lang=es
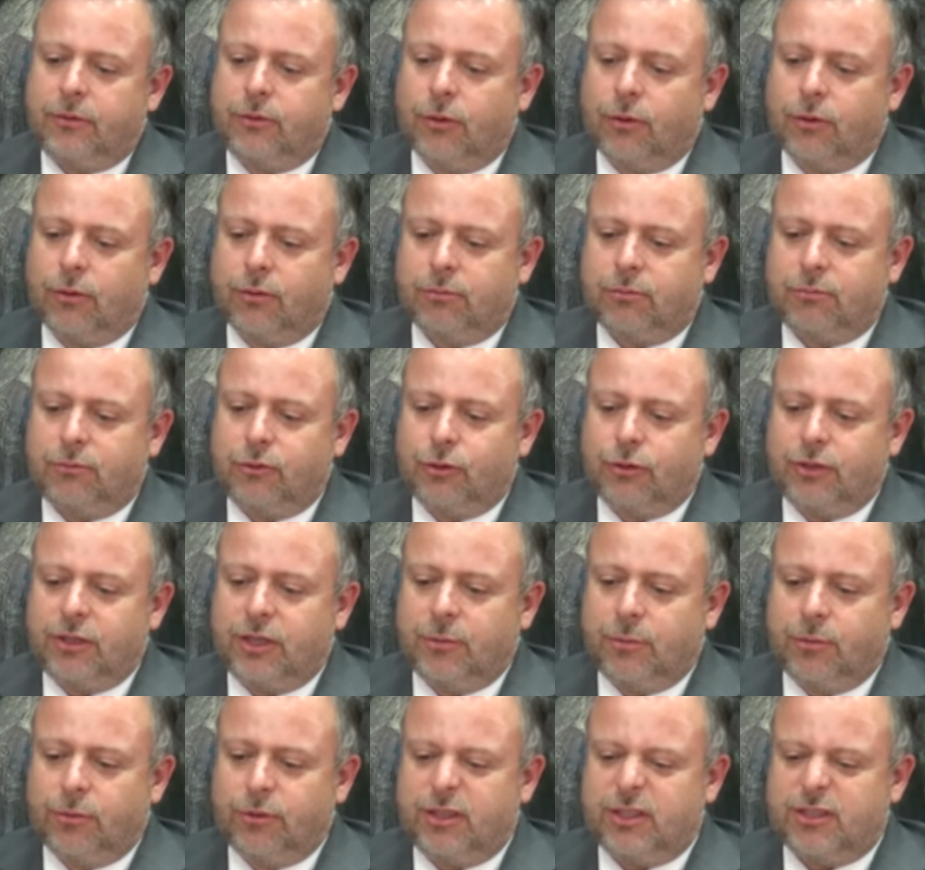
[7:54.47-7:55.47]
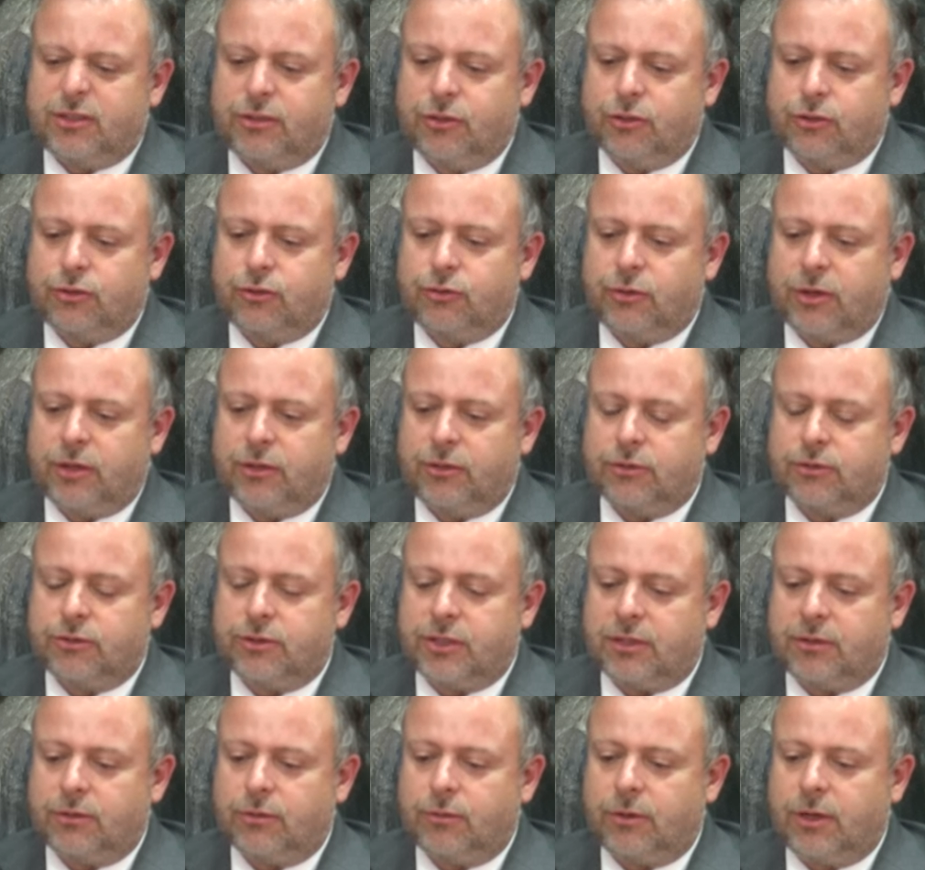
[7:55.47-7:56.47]
yo, yo llevo 18 años
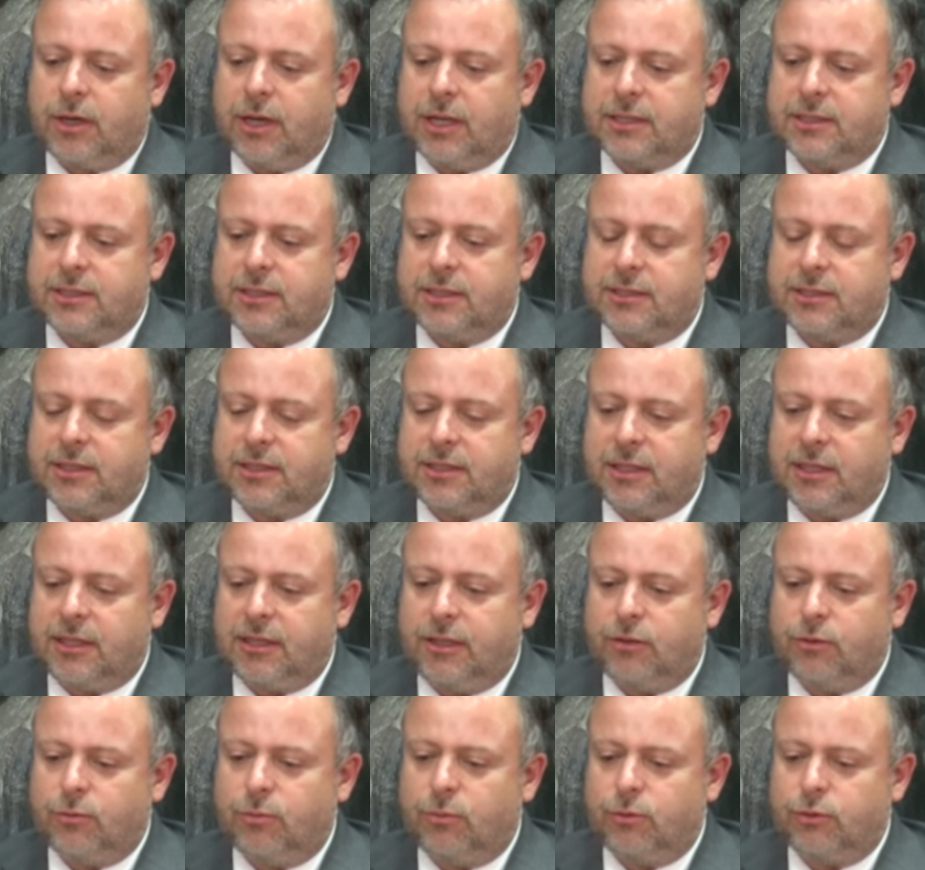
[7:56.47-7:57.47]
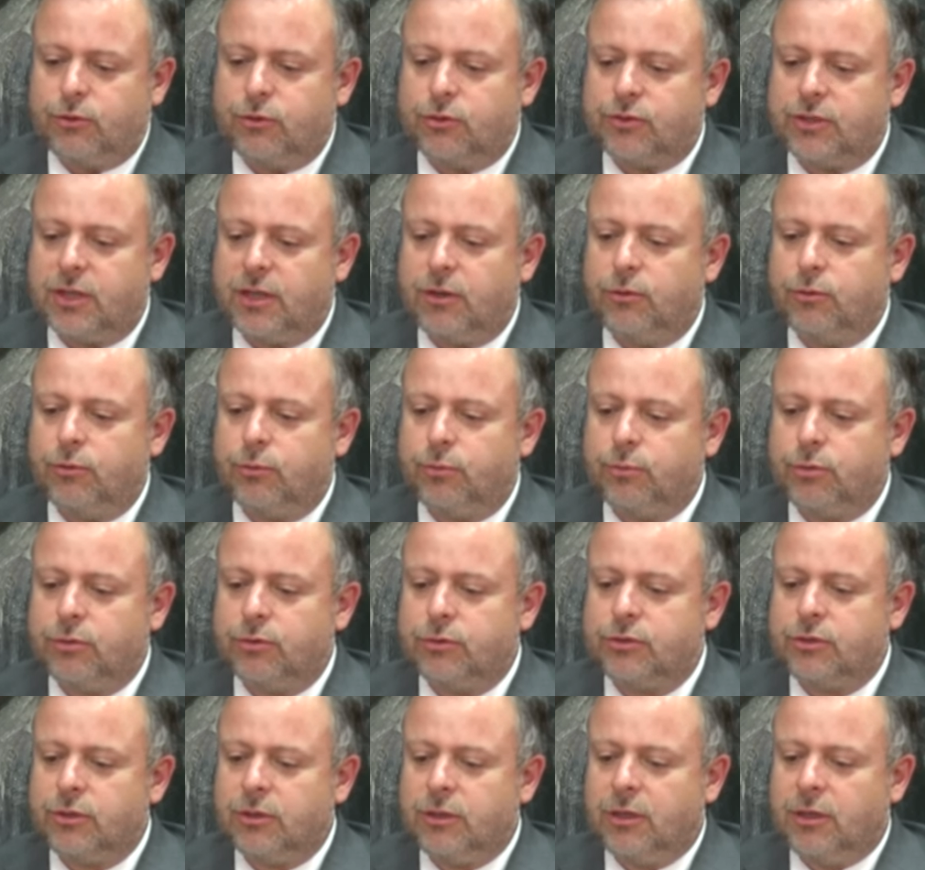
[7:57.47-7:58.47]
dando clases, he tenido muchos
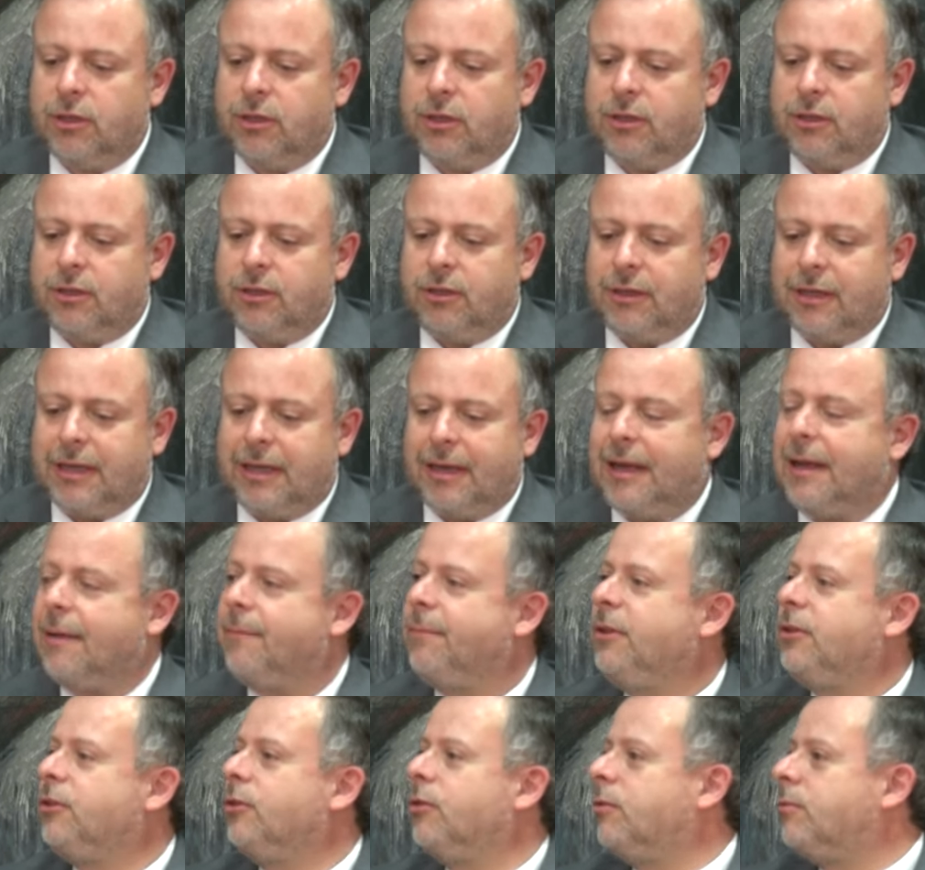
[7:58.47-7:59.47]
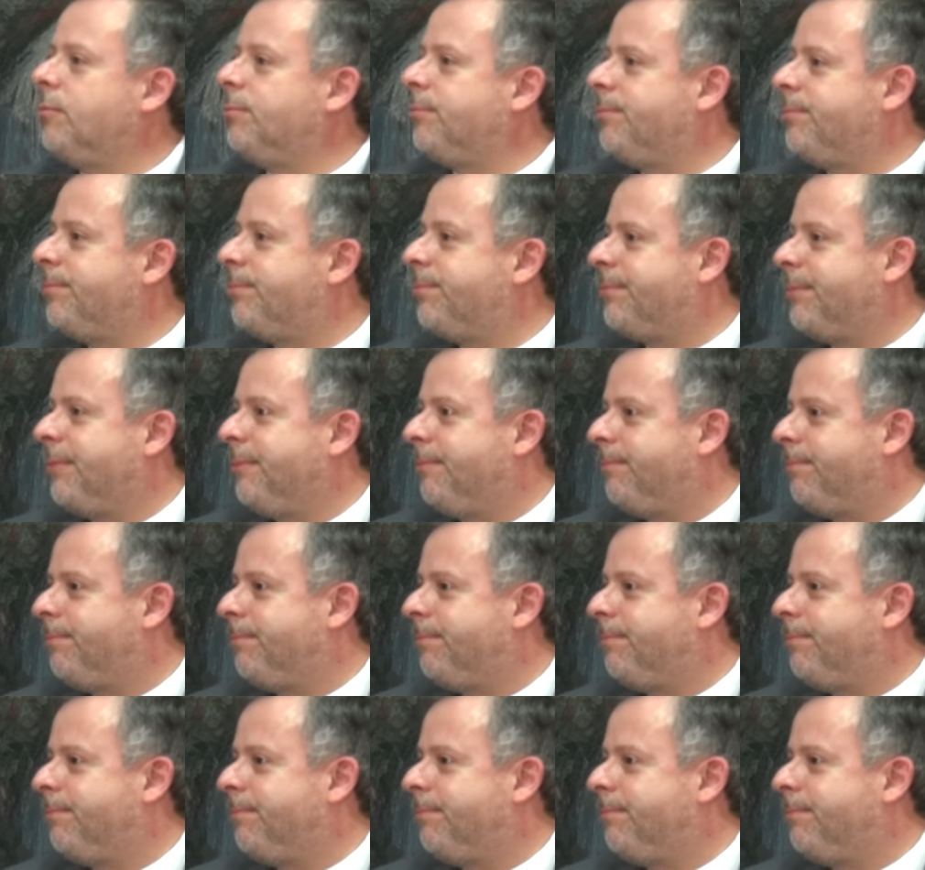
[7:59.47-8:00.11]
alumnos, ha habido